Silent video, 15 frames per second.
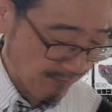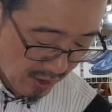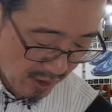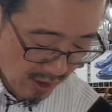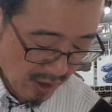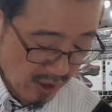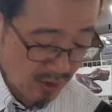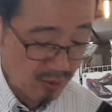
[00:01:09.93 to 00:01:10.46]

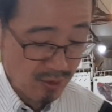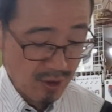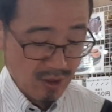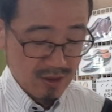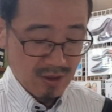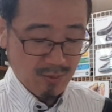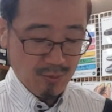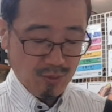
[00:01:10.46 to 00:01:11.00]
で、えそれか
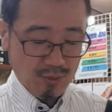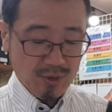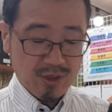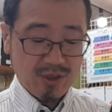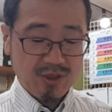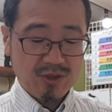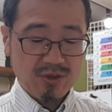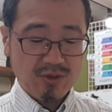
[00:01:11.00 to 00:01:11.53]
らですね、もう1
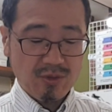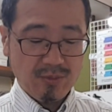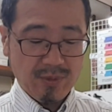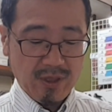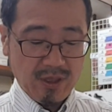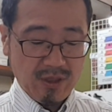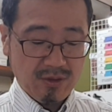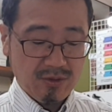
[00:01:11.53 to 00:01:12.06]
通の
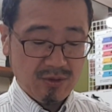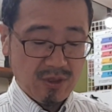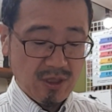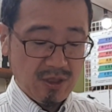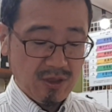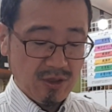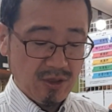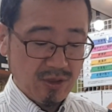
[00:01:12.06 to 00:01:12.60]
メール
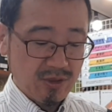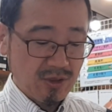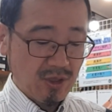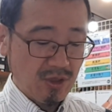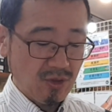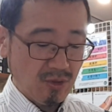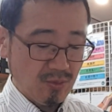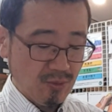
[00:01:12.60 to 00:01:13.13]
なんですけど